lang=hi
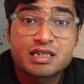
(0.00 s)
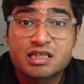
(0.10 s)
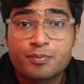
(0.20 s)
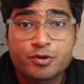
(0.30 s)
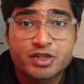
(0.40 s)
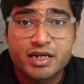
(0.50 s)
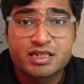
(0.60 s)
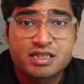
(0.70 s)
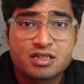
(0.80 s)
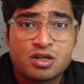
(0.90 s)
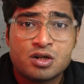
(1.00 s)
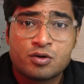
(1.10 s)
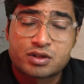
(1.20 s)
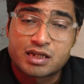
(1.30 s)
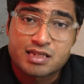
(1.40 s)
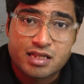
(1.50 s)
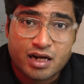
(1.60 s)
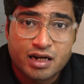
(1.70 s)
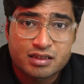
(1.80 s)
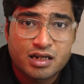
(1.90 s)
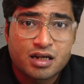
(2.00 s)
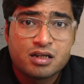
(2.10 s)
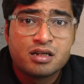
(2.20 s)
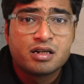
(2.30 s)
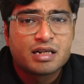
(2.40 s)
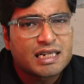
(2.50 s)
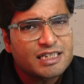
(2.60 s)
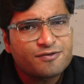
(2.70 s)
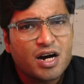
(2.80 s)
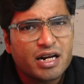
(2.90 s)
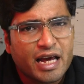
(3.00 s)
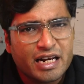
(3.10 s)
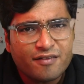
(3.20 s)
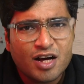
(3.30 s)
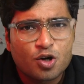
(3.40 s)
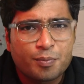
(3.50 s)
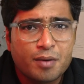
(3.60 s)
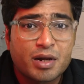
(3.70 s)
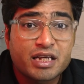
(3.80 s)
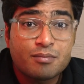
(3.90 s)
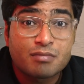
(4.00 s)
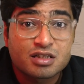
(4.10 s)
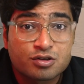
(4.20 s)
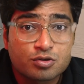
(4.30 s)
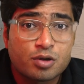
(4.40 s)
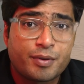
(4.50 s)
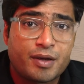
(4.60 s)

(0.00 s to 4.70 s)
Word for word: ज्यादा प्रोजेक्ट्स उतना ज्यादा खतरा न सिर्फ वहाँ रहने वालों पे बल्कि मजदूरों